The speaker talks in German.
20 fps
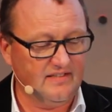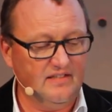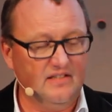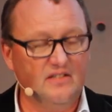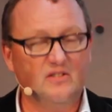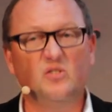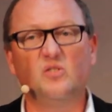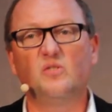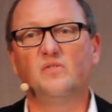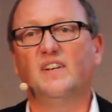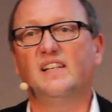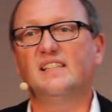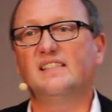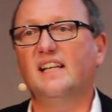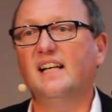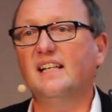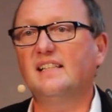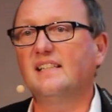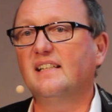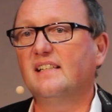tritt und
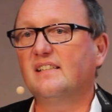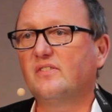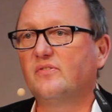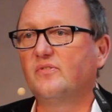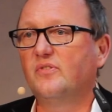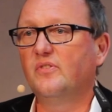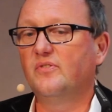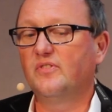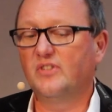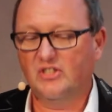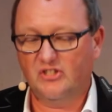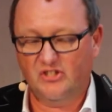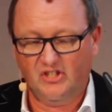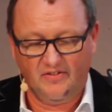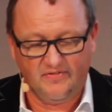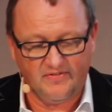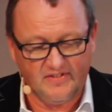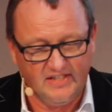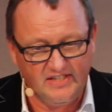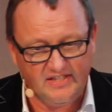was hat das für
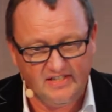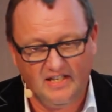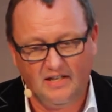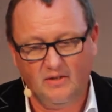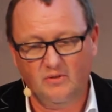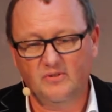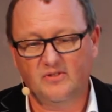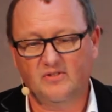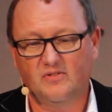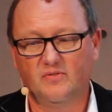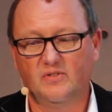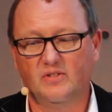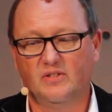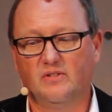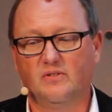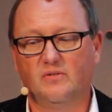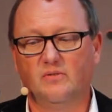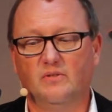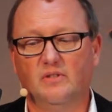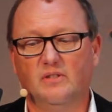wirtschaftliche
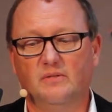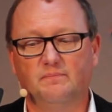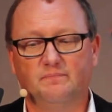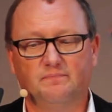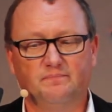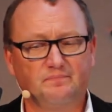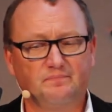Auswirkungen?